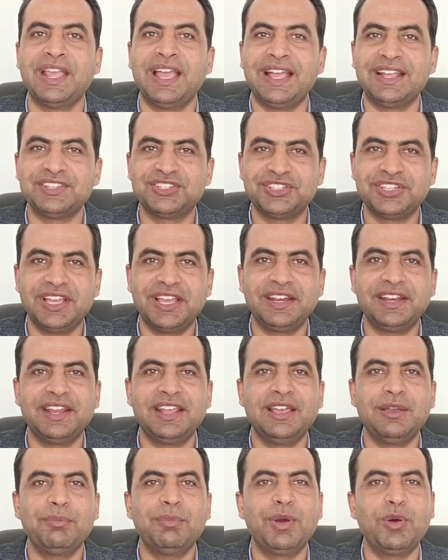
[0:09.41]

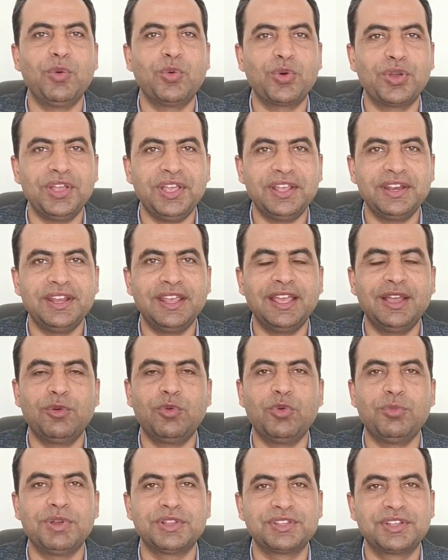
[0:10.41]
أنشأنا موقعنا
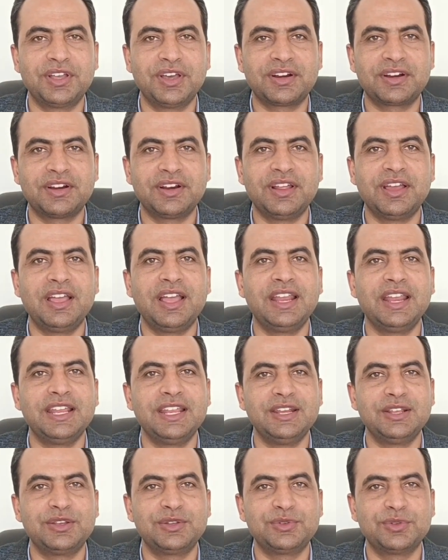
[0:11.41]
ومتجرنا
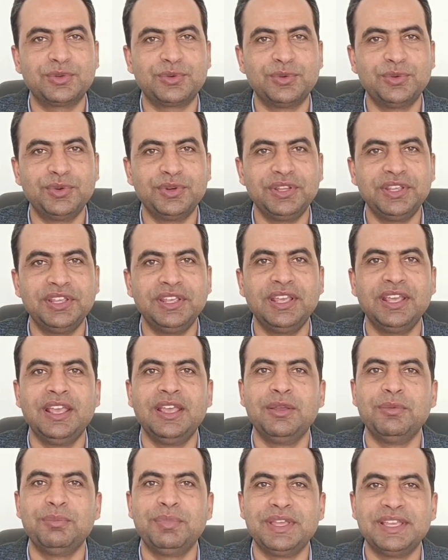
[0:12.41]
الإلكتروني
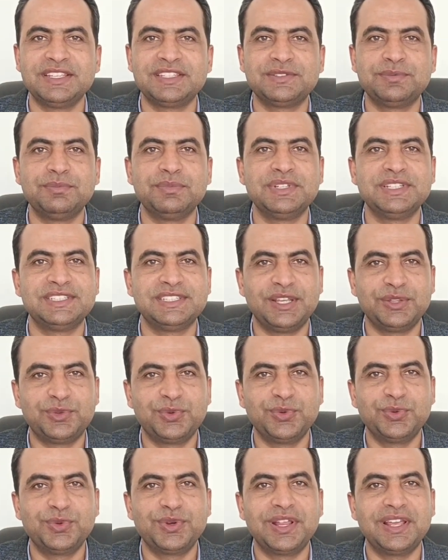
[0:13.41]
باسم
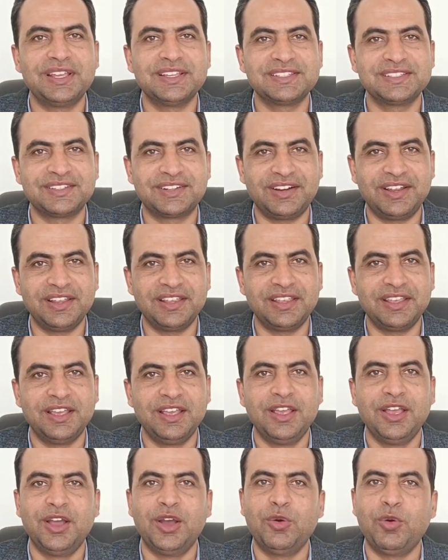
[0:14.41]
زيتونة زراعية
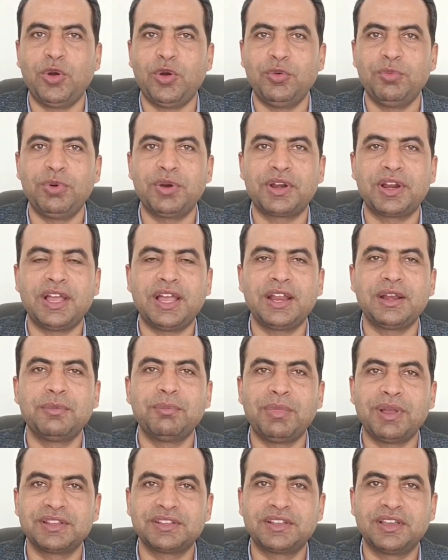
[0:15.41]
هو عبارة عن
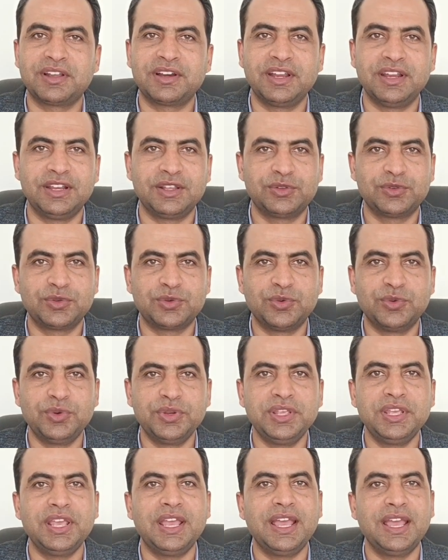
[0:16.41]
متجر
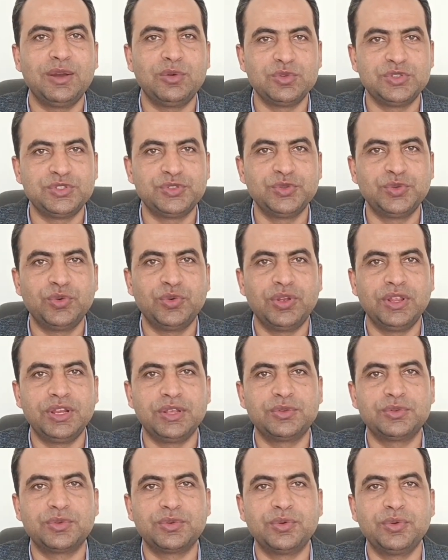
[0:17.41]
إلكتروني أو سوق
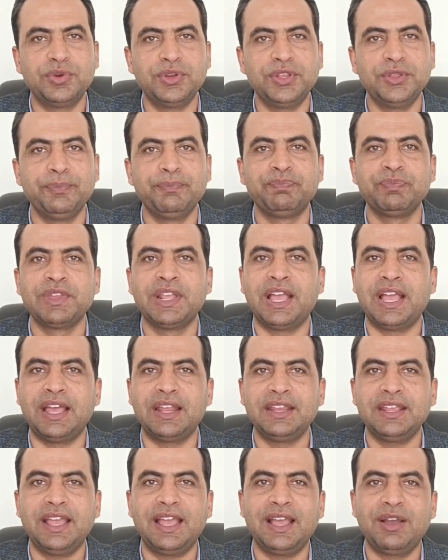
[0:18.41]
إلكتروني
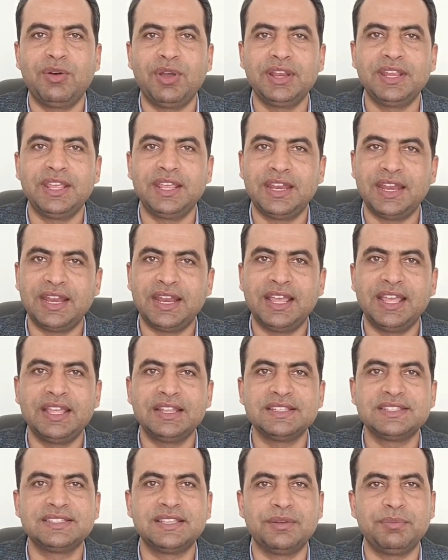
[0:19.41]
عليه حوالي إلى
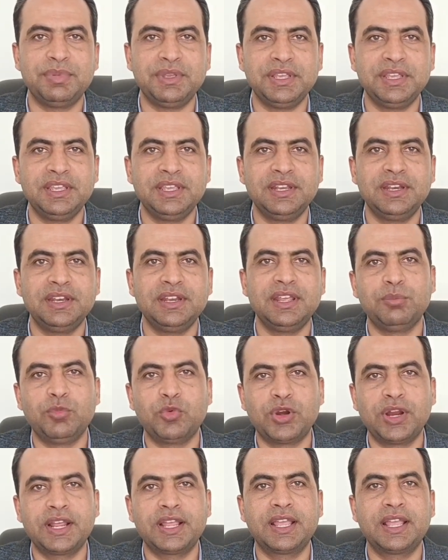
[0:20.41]
الآن 70
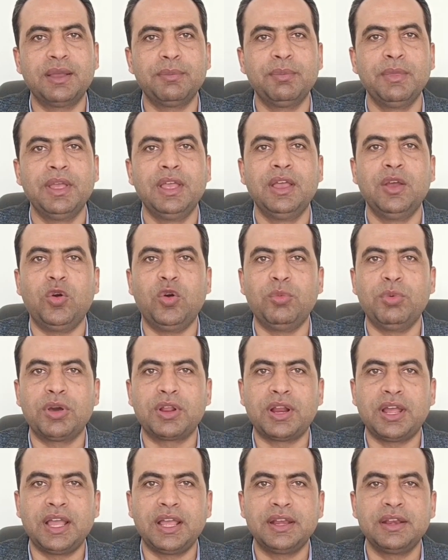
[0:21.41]
مركب
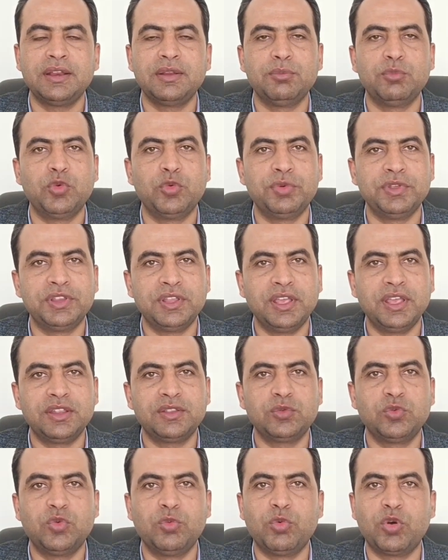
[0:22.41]
عبارة عن
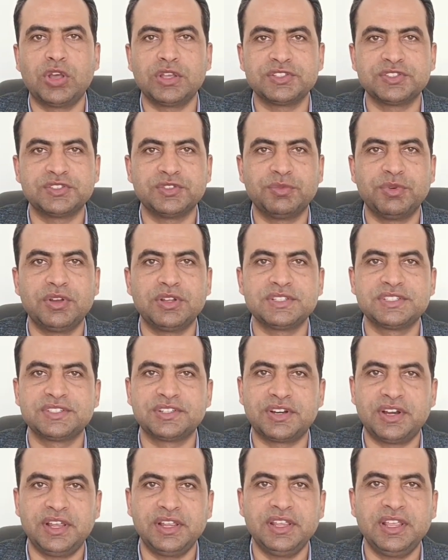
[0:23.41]
مبيدات ومخصبات
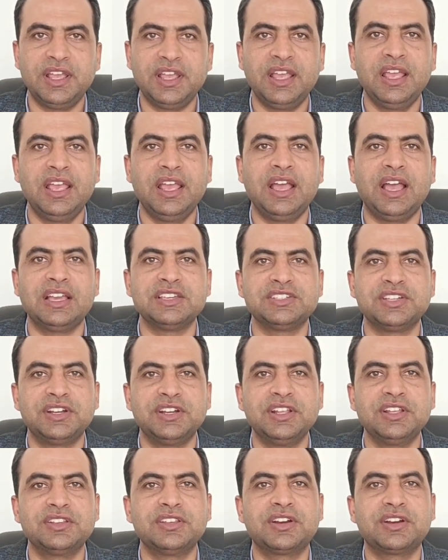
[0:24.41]
زراعية عشان
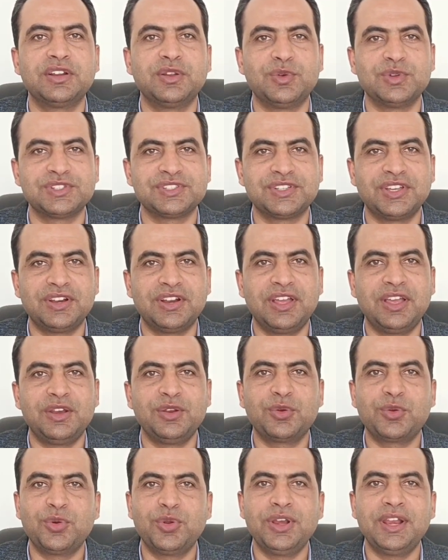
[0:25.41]
نقدر نوصلها
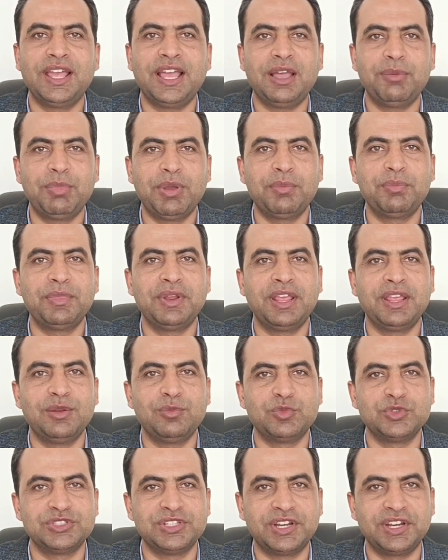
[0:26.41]
لكل أحبابنا
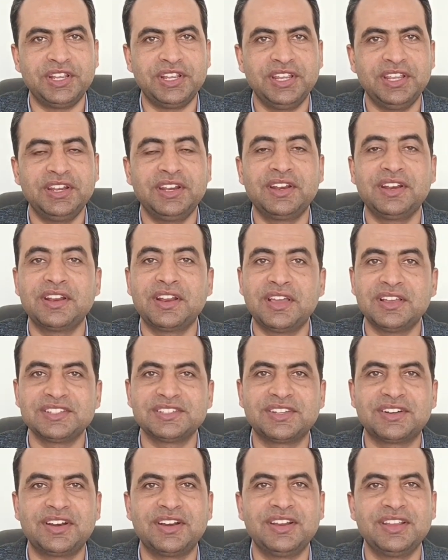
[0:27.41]
المزارعين
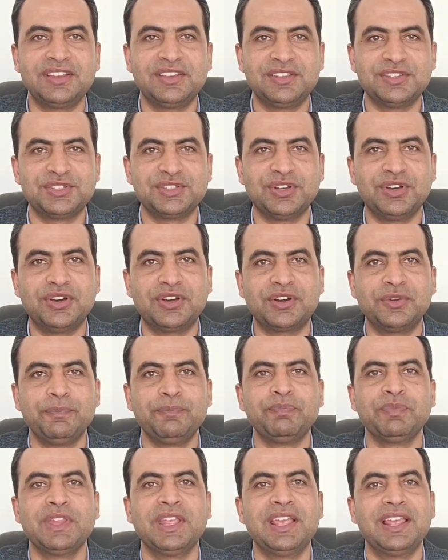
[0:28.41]
نظرا لانتشار
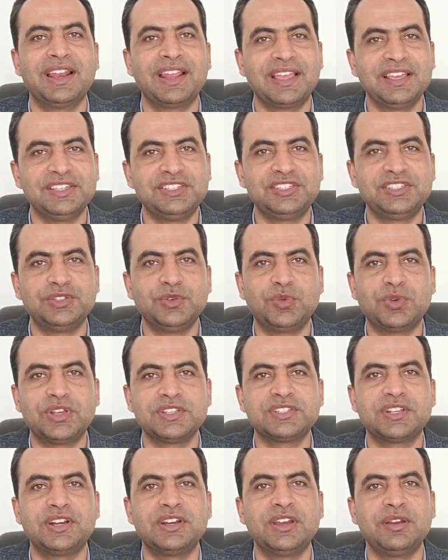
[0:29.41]
الغش
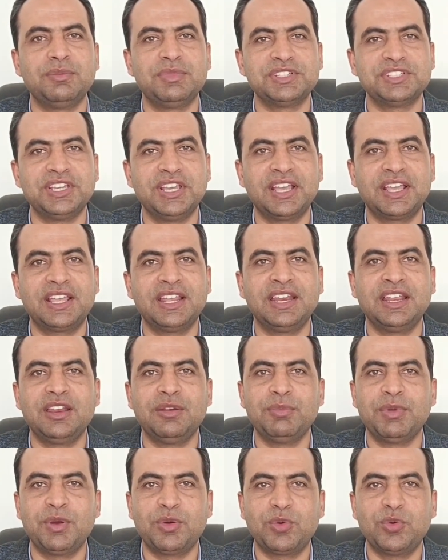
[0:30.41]
ونظرا للمشاكل
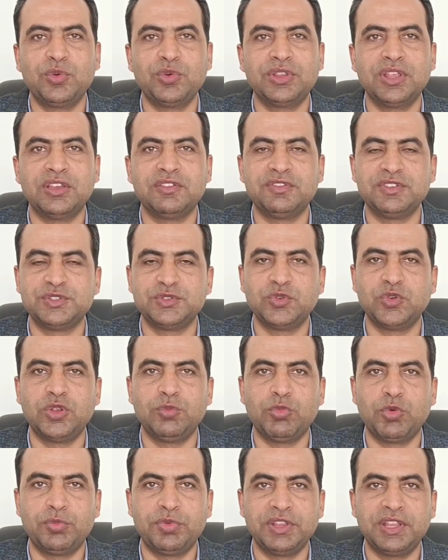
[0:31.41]
الموجودة في سوق
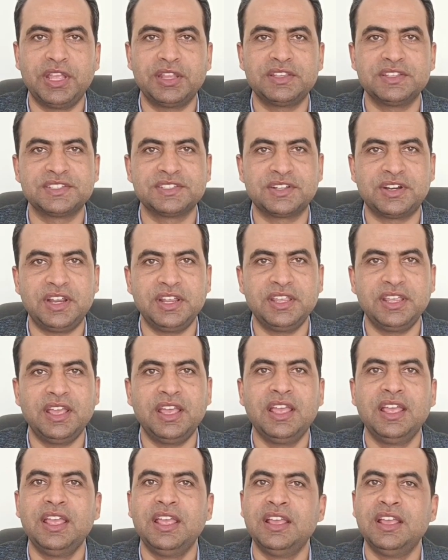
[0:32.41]
المبيدات الزراعية